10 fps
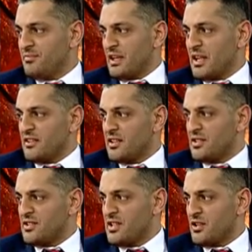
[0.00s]
maketi
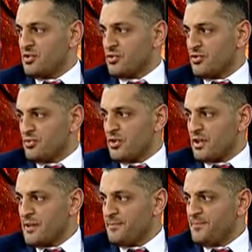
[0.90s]
şeyi sundum
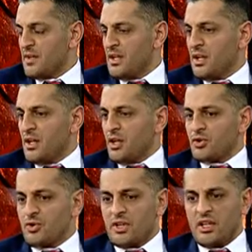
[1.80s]
orada.
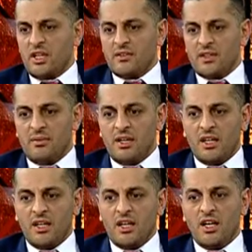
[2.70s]
Sonra
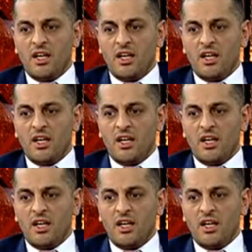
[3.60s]
tabii e,